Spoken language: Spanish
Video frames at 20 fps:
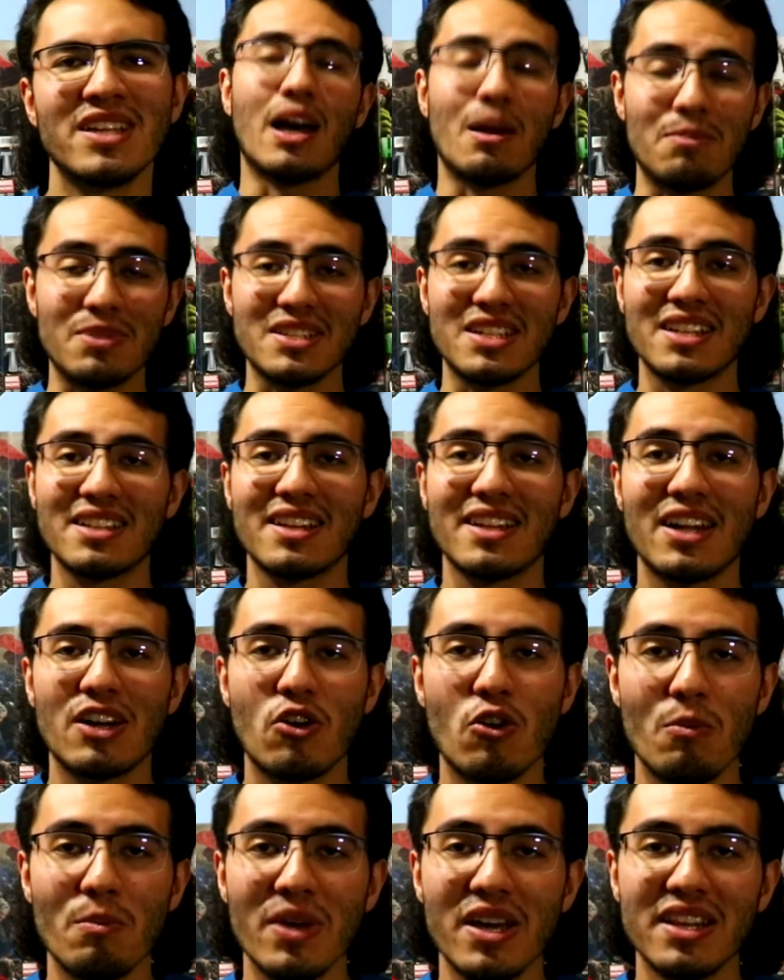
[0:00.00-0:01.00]
a pesar de la
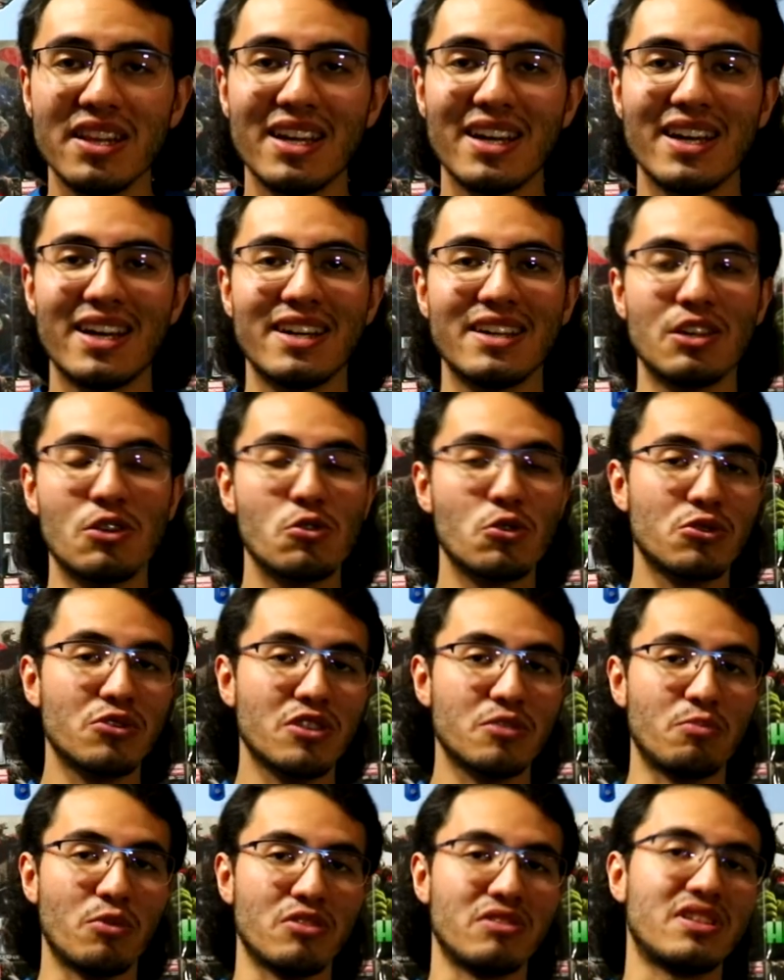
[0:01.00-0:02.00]
comedia incluso
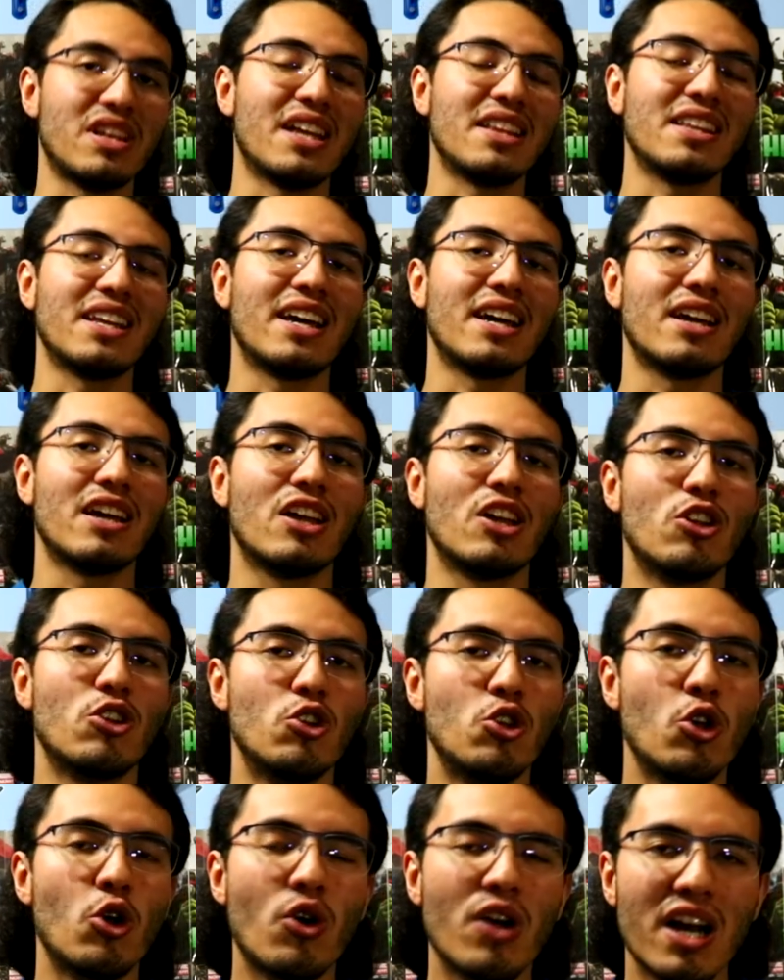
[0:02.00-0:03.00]
espontánea,
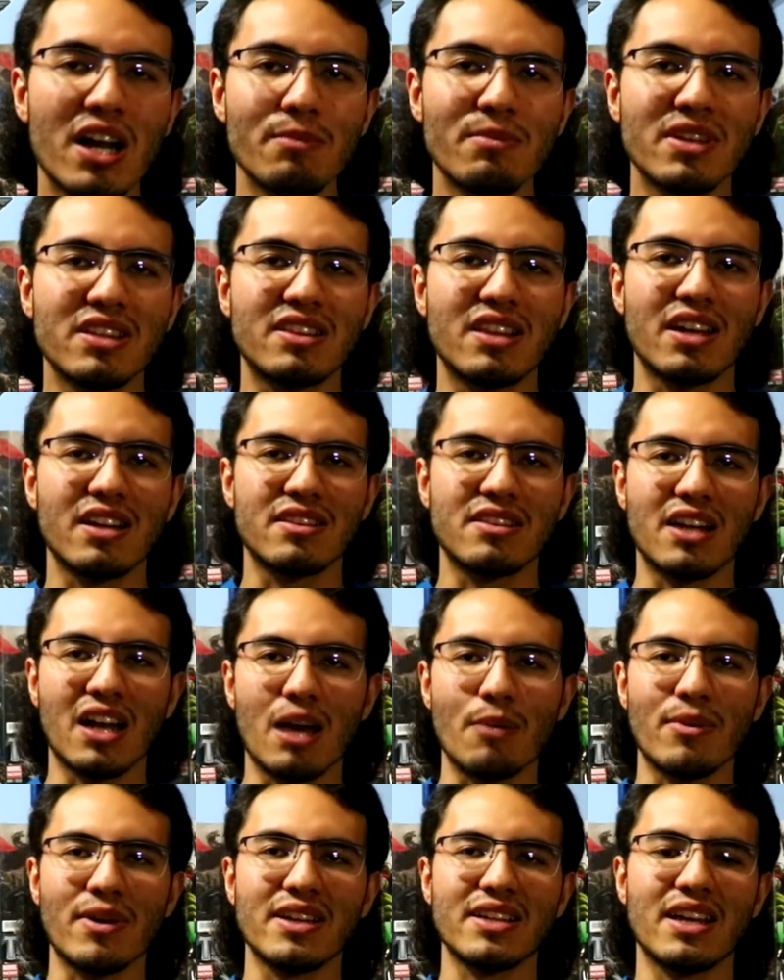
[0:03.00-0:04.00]
logra meter
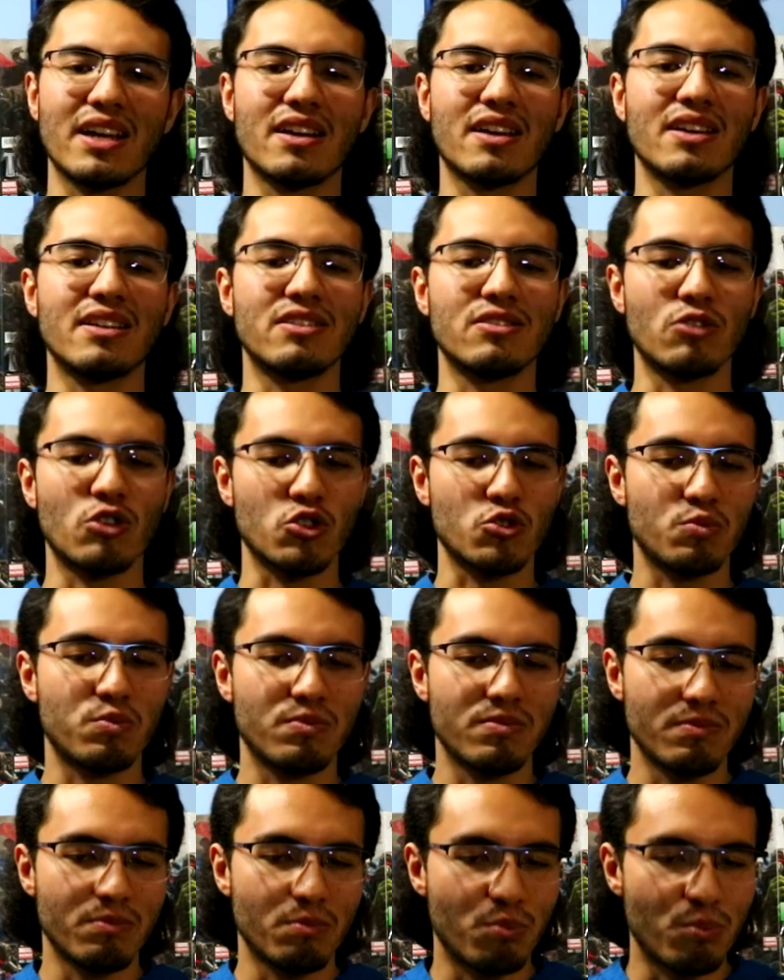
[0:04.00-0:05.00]
drama ya que nos
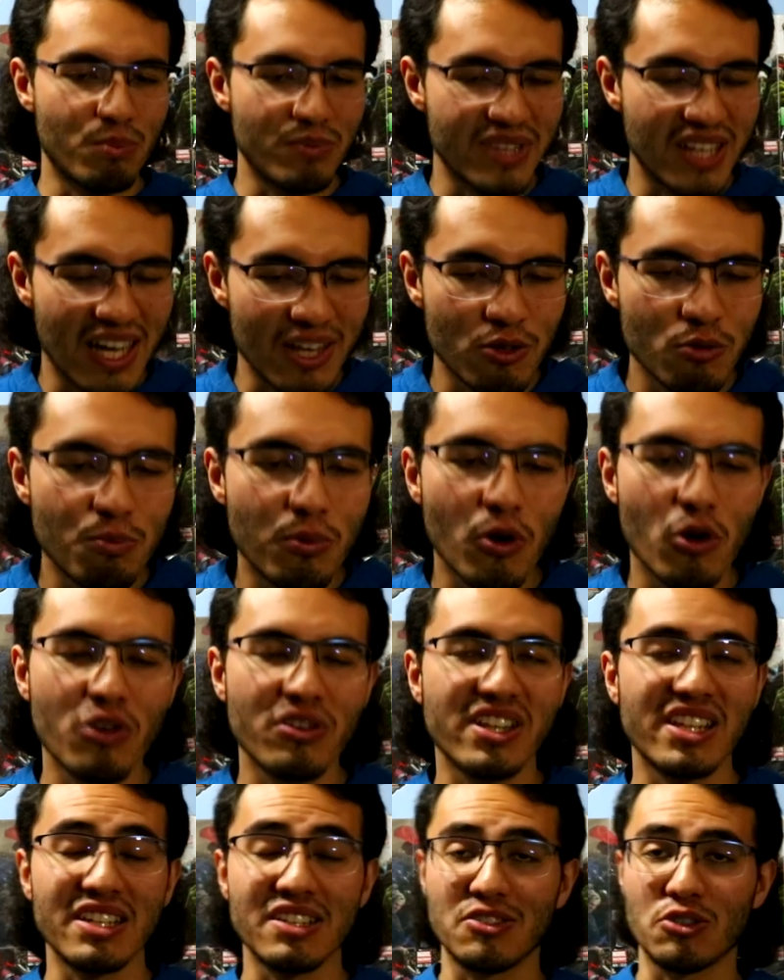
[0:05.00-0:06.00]
dan un poco
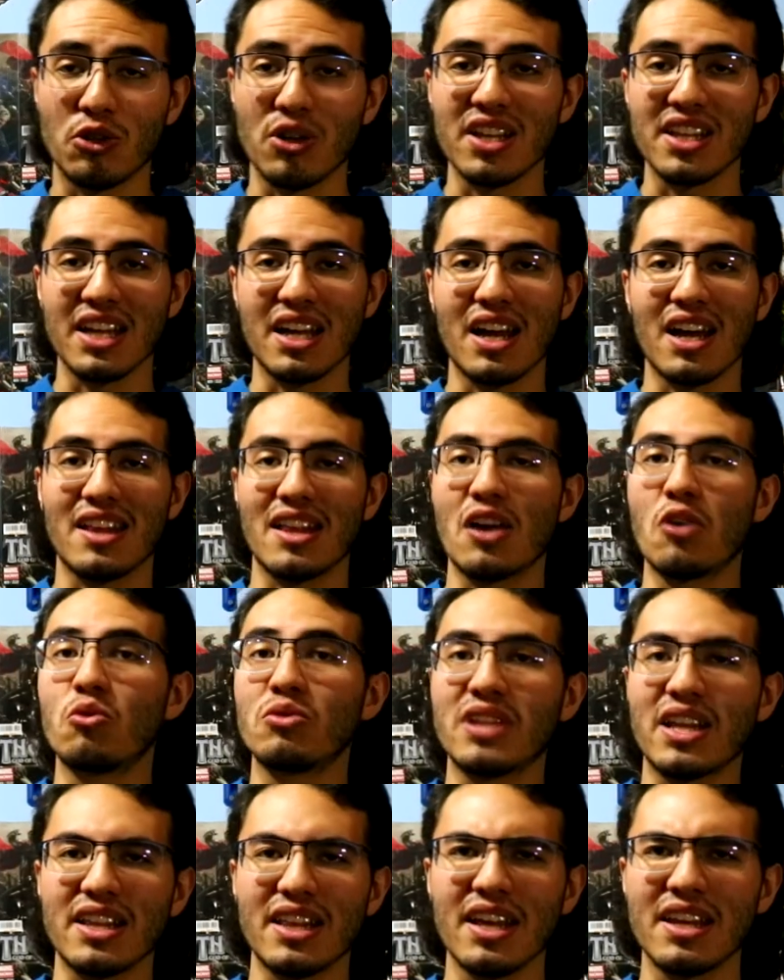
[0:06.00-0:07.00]
de la historia de cada
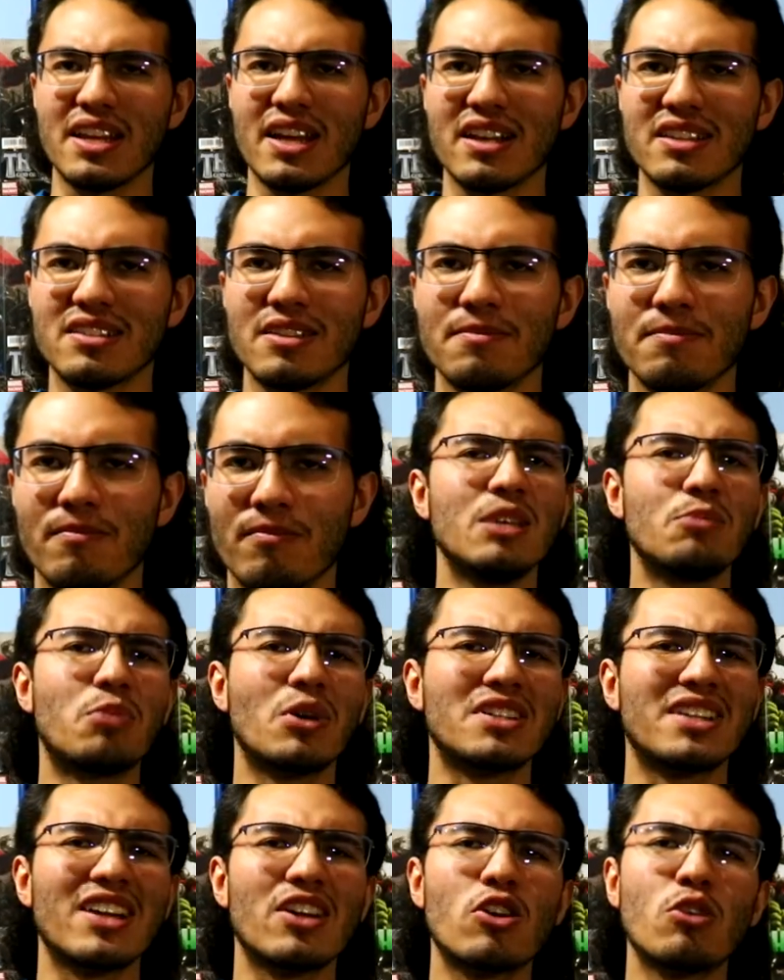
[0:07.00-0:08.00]
una de ellas y
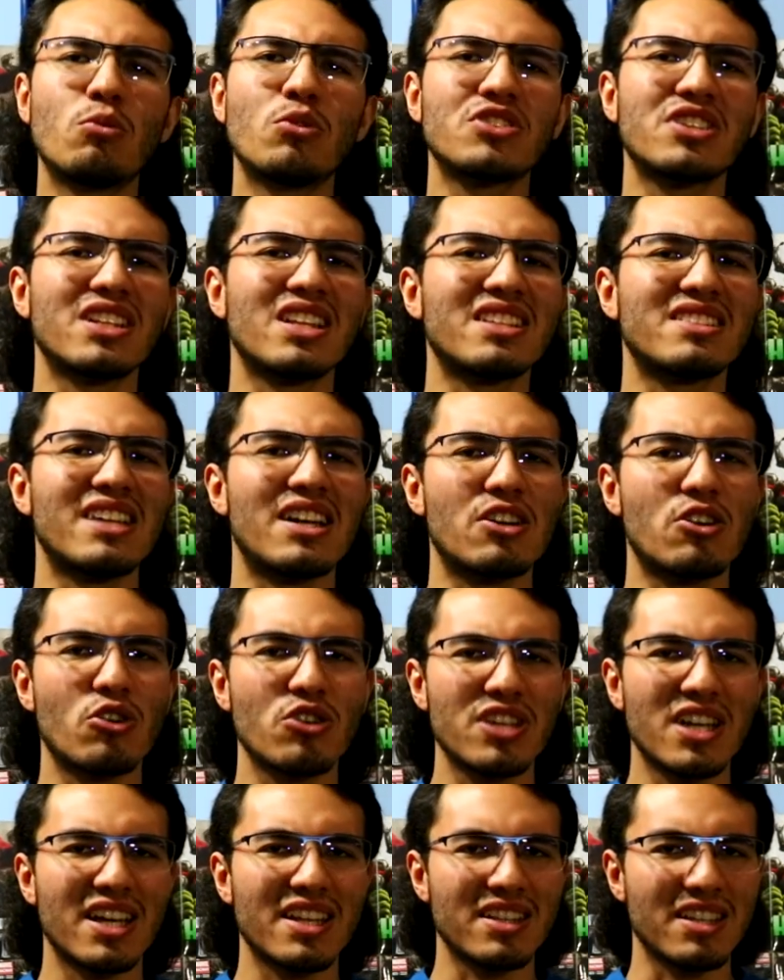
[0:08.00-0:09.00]
pues de cómo se
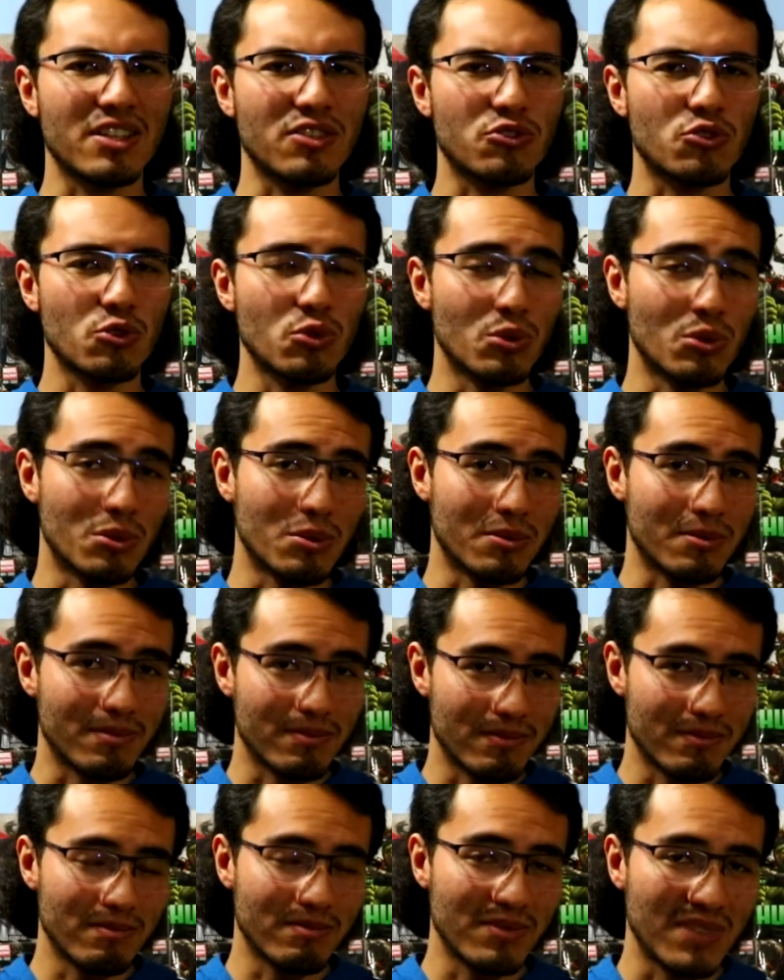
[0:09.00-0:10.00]
desarrollan en su
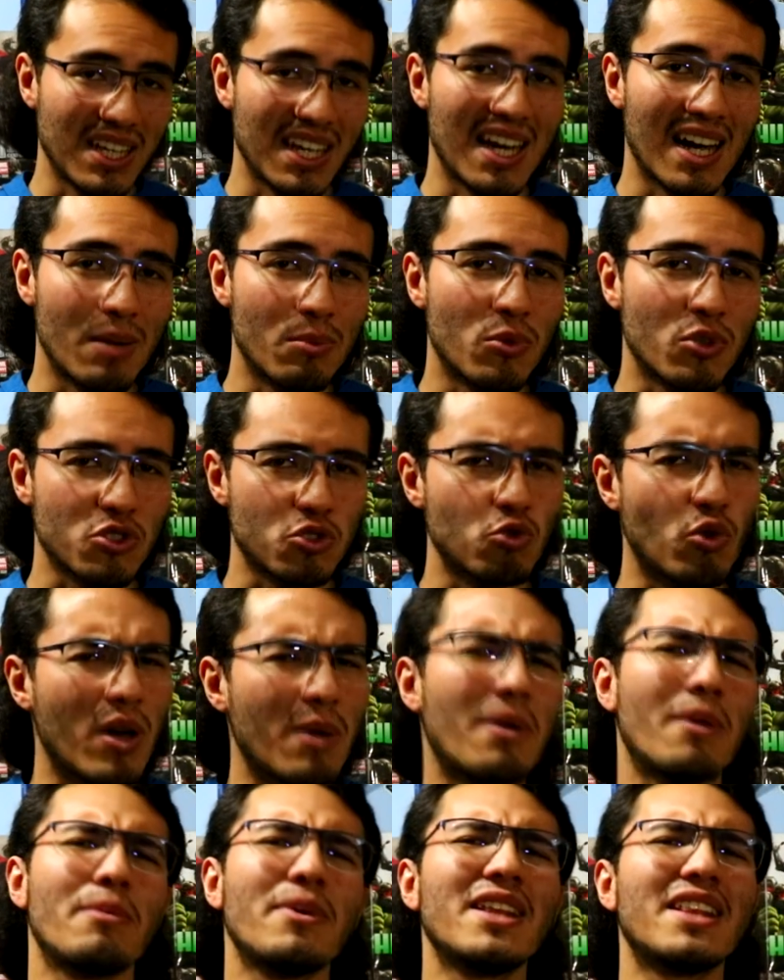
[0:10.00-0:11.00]
digamos
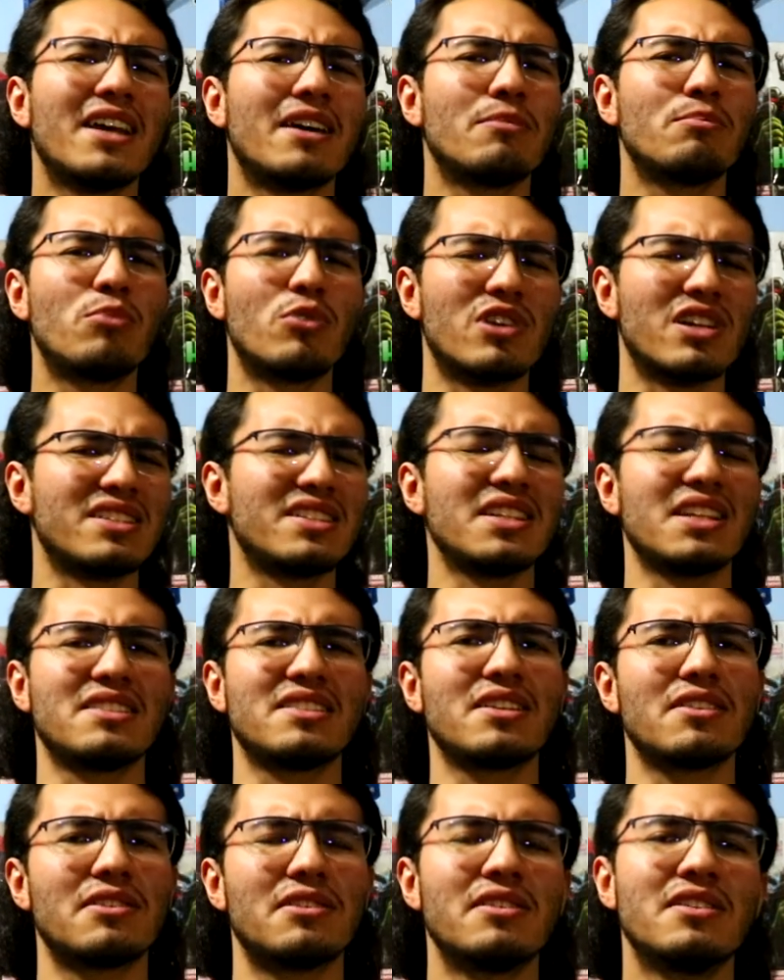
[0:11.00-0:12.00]
nueva vida, por así
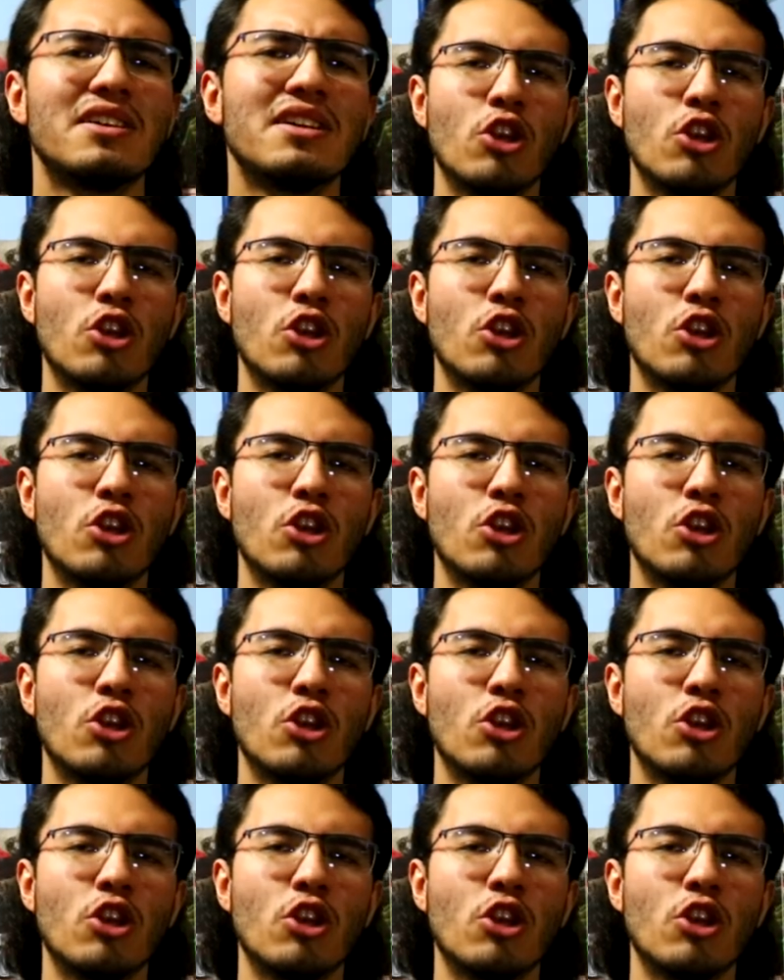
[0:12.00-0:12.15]
decirlo.